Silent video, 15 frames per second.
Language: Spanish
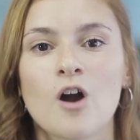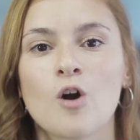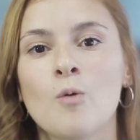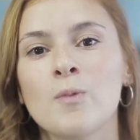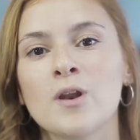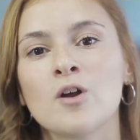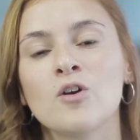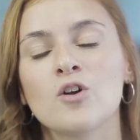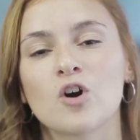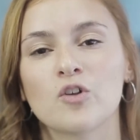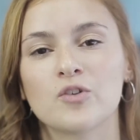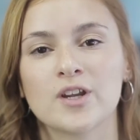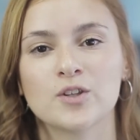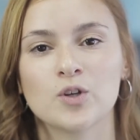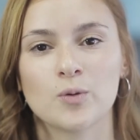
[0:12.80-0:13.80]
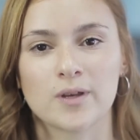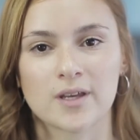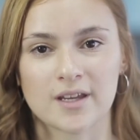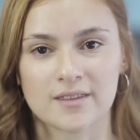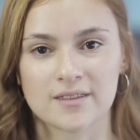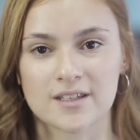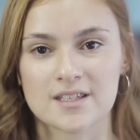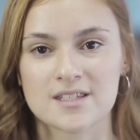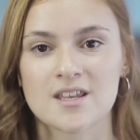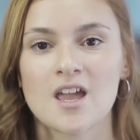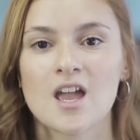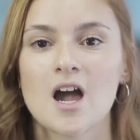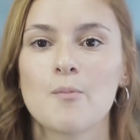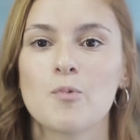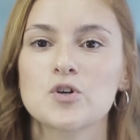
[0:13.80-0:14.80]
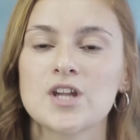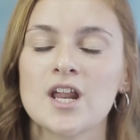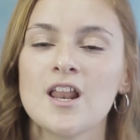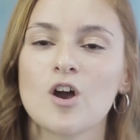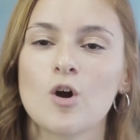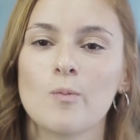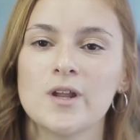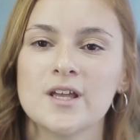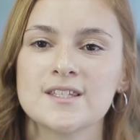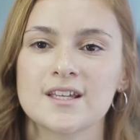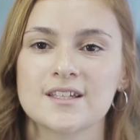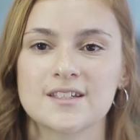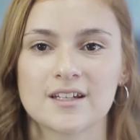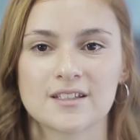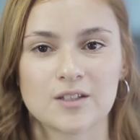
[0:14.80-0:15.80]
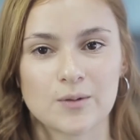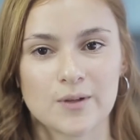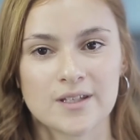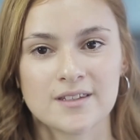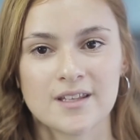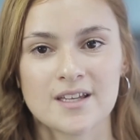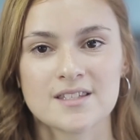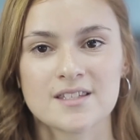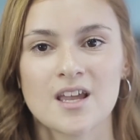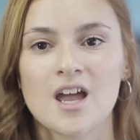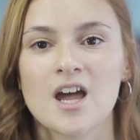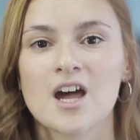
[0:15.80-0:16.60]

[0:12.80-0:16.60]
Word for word: a cumplir con los contratos vigentes, apoyar a las comunidades extractivistas,